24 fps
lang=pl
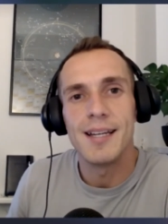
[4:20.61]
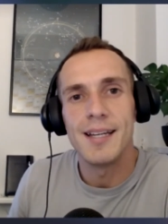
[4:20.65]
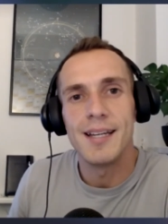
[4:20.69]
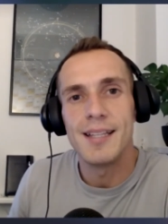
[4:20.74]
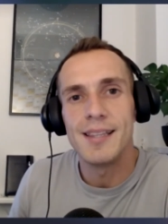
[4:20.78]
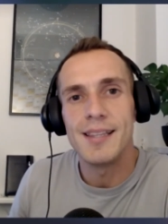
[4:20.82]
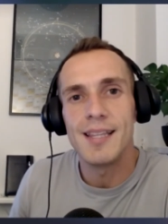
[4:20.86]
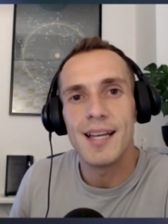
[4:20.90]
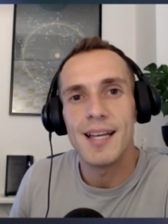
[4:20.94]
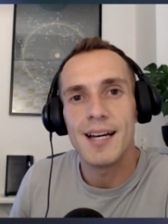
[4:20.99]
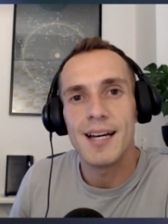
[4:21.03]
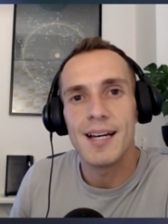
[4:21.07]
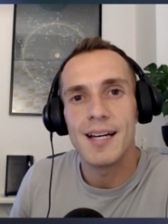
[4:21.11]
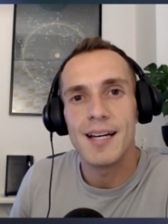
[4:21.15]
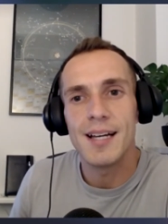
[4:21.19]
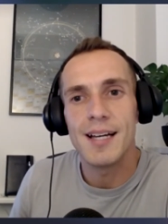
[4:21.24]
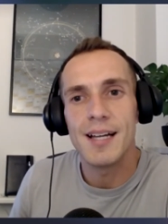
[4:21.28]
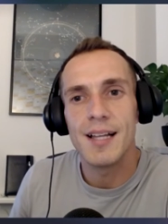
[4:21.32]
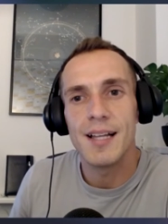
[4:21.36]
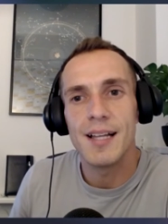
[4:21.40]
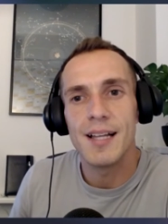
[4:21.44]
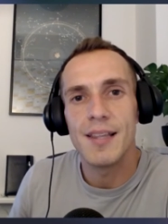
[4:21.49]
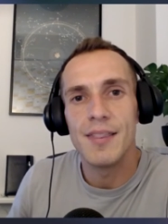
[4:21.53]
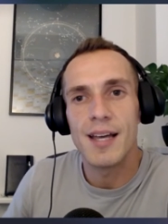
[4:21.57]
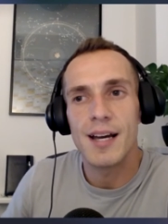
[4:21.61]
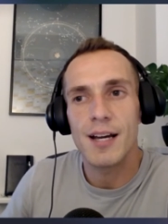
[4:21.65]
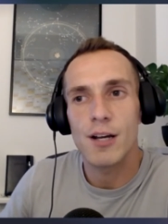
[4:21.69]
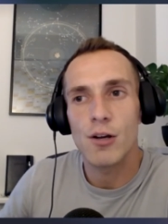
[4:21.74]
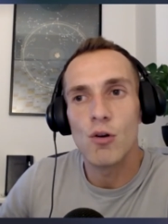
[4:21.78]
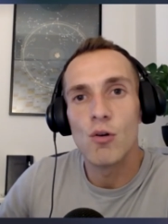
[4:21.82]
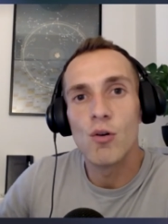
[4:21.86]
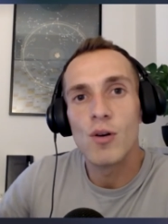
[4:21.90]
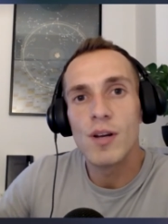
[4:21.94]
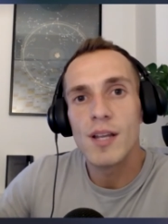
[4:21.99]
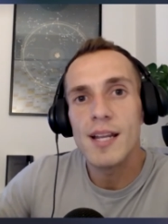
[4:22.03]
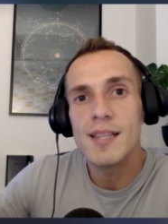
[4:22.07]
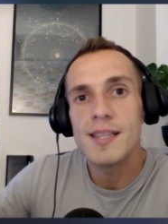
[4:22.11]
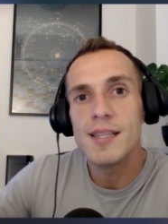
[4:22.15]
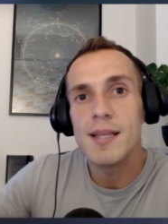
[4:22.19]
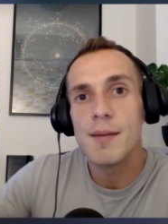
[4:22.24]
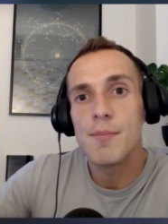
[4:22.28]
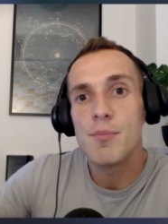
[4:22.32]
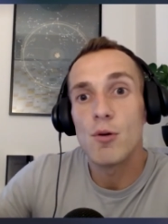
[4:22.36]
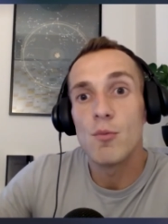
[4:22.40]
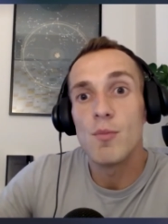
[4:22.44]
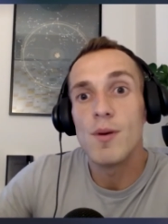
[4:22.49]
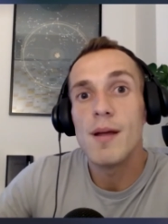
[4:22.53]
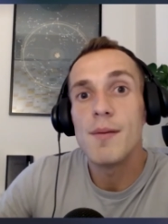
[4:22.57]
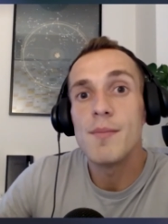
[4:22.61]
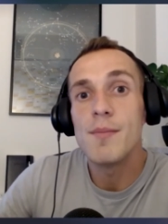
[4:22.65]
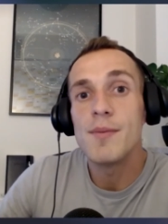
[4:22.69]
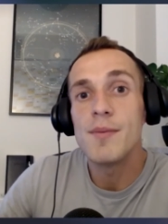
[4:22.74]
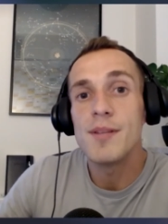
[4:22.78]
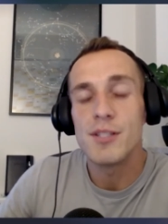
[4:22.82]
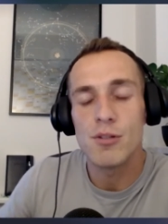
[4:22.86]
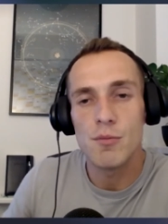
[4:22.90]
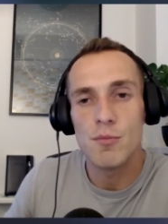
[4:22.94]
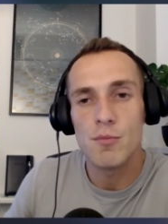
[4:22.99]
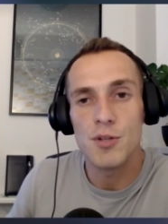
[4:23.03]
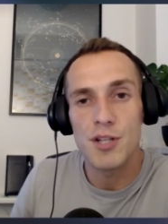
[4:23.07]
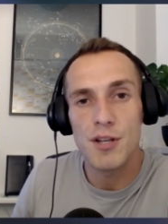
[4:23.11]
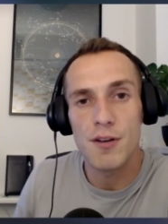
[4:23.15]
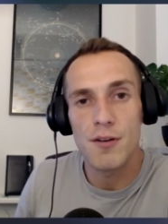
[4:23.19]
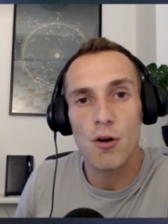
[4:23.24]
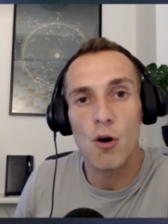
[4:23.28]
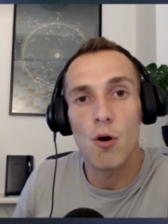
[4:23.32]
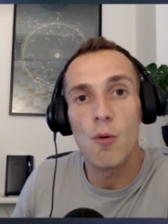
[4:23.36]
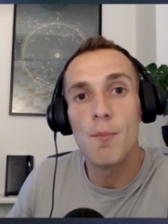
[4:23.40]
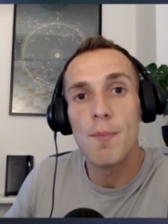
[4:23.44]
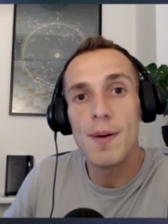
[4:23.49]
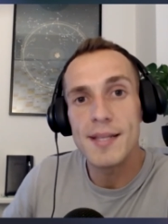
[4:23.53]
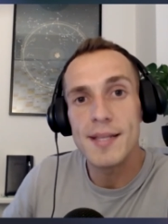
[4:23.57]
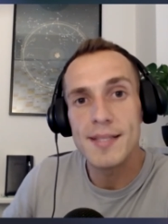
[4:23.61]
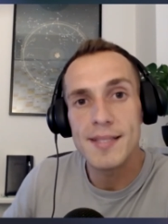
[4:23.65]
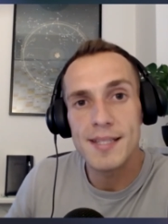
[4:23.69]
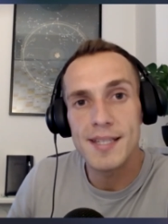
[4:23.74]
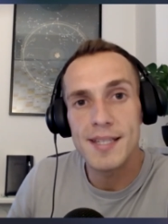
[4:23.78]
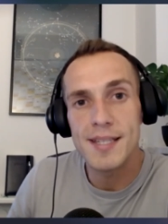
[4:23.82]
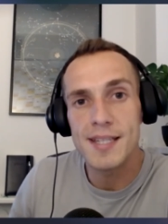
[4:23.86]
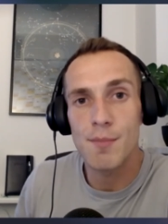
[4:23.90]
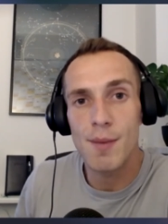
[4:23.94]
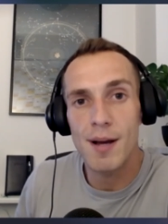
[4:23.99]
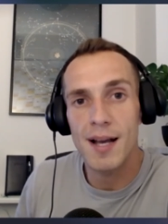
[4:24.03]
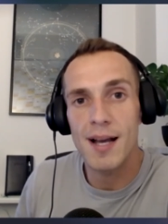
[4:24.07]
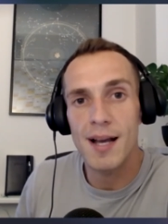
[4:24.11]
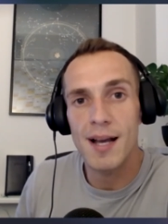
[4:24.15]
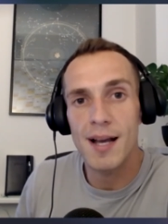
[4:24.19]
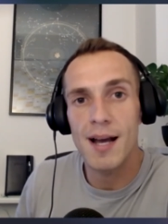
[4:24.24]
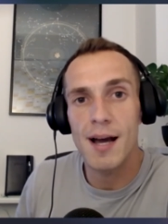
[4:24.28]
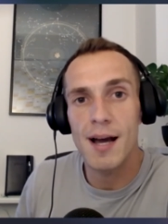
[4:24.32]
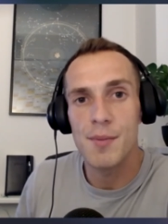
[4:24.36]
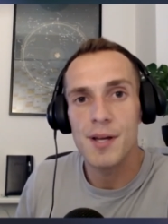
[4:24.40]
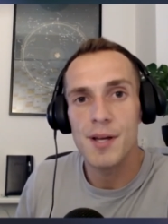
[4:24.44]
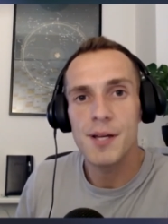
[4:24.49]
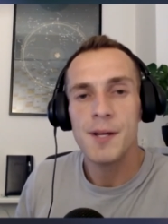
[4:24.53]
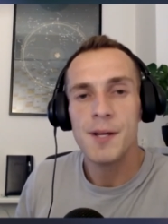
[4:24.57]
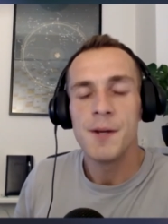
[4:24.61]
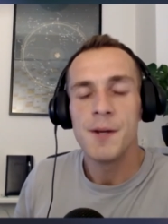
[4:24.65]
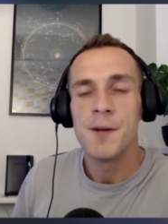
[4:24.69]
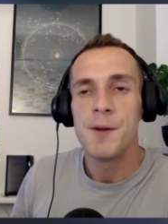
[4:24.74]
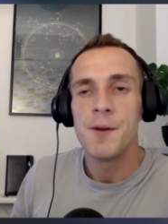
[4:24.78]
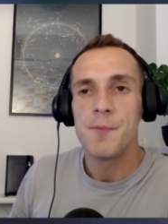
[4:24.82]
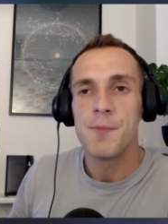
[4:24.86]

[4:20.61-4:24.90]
na, na konkretne problemy, z którymi się obecnie zmagamy,